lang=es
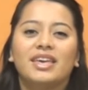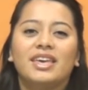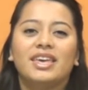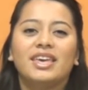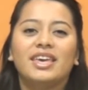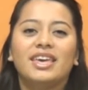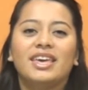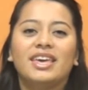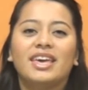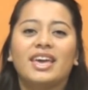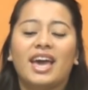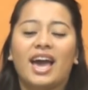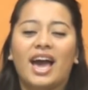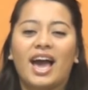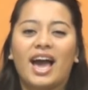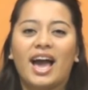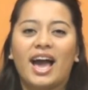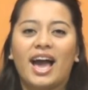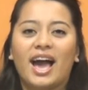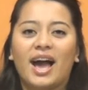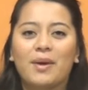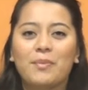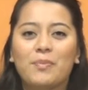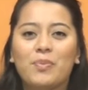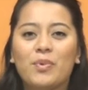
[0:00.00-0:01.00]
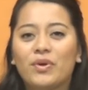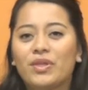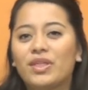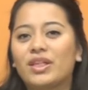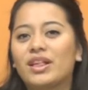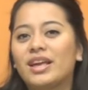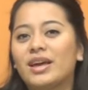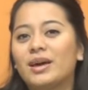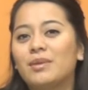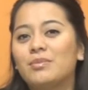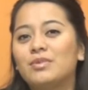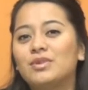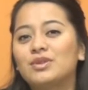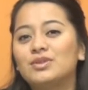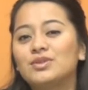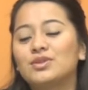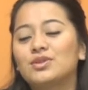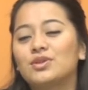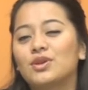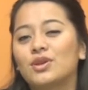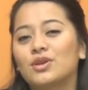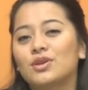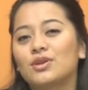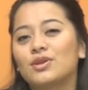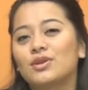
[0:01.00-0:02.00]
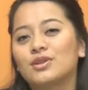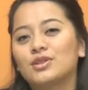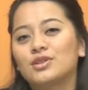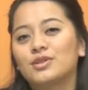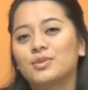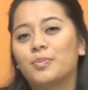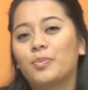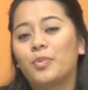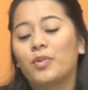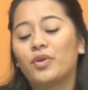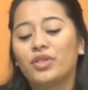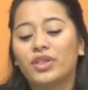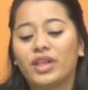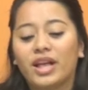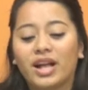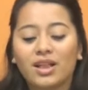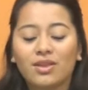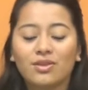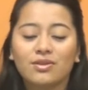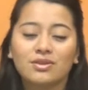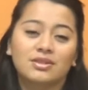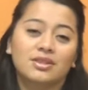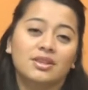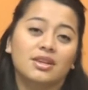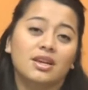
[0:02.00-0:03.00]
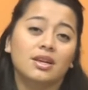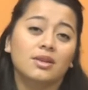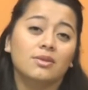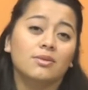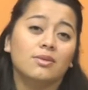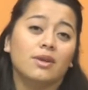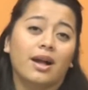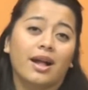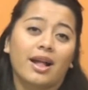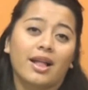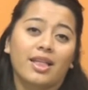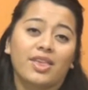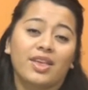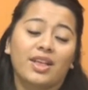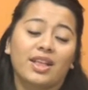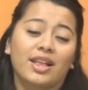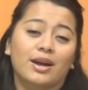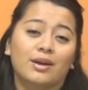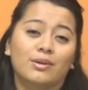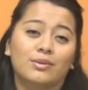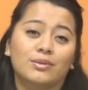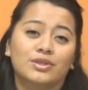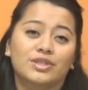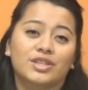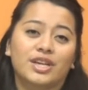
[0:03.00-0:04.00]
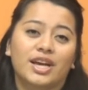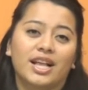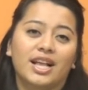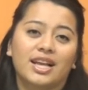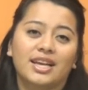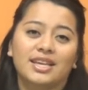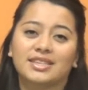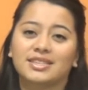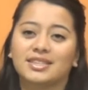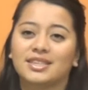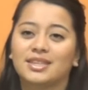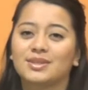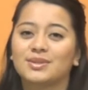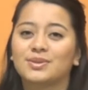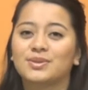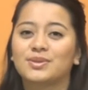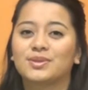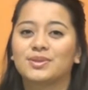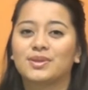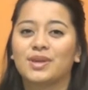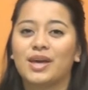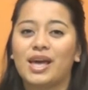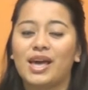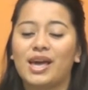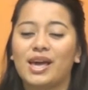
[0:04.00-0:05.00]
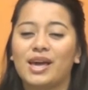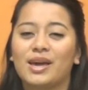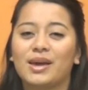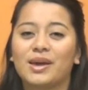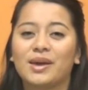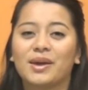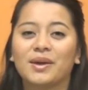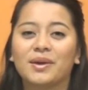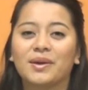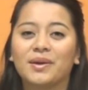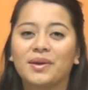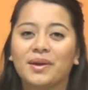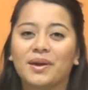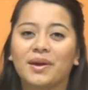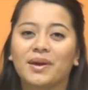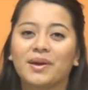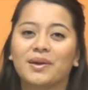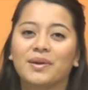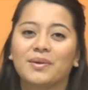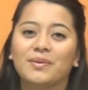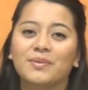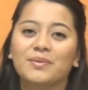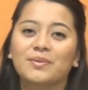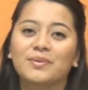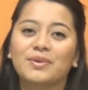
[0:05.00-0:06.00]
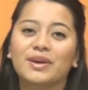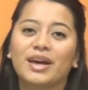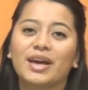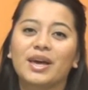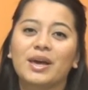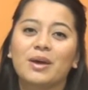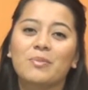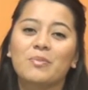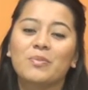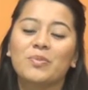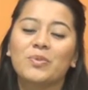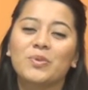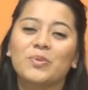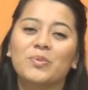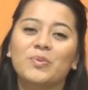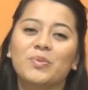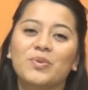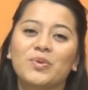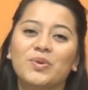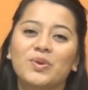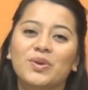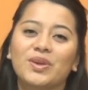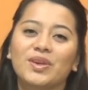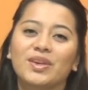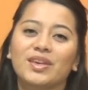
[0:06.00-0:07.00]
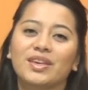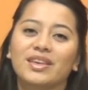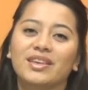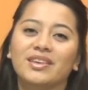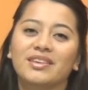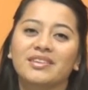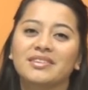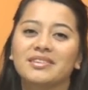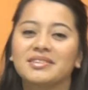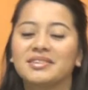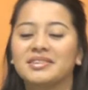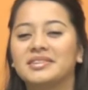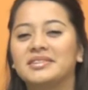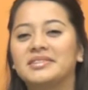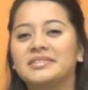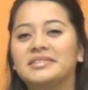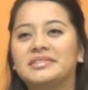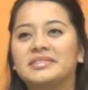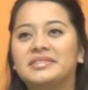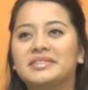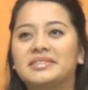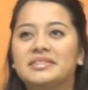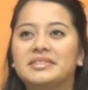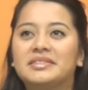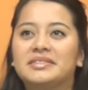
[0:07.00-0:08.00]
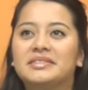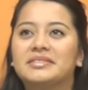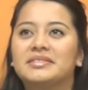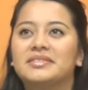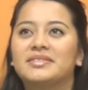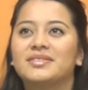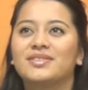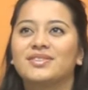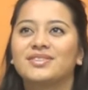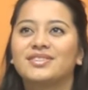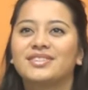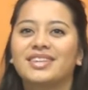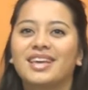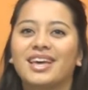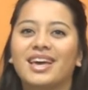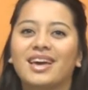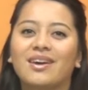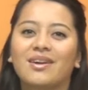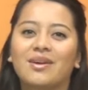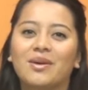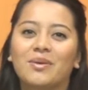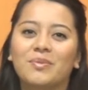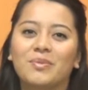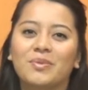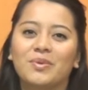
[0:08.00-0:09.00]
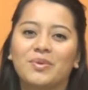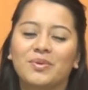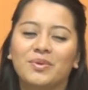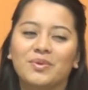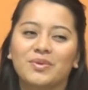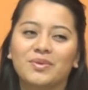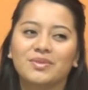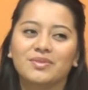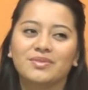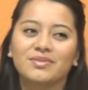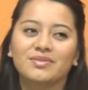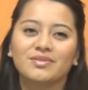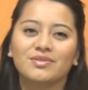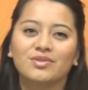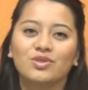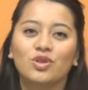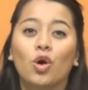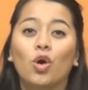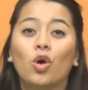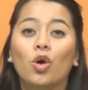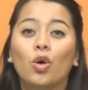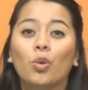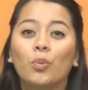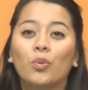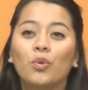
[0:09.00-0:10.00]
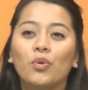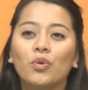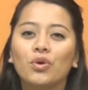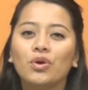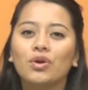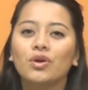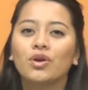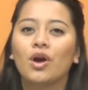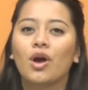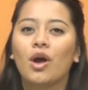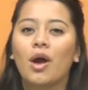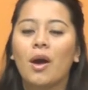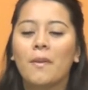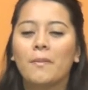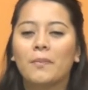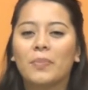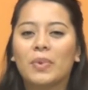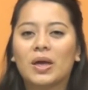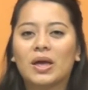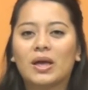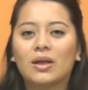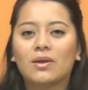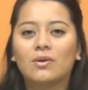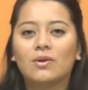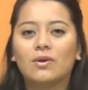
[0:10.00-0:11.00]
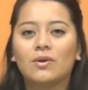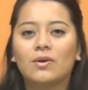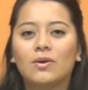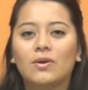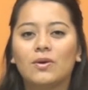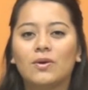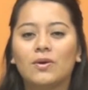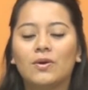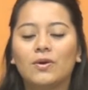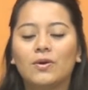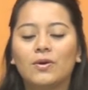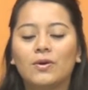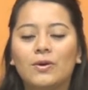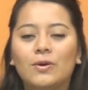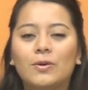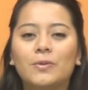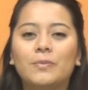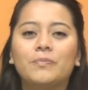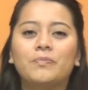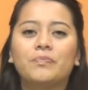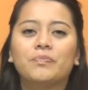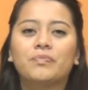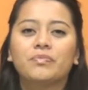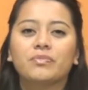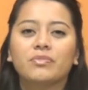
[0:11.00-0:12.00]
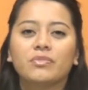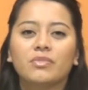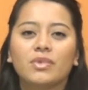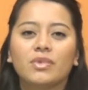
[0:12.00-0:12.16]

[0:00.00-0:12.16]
Y podríamos nosotros ponernos en el lugar de la cuchara, quizás eh, un ejemplo muy, no sé, como no común, pero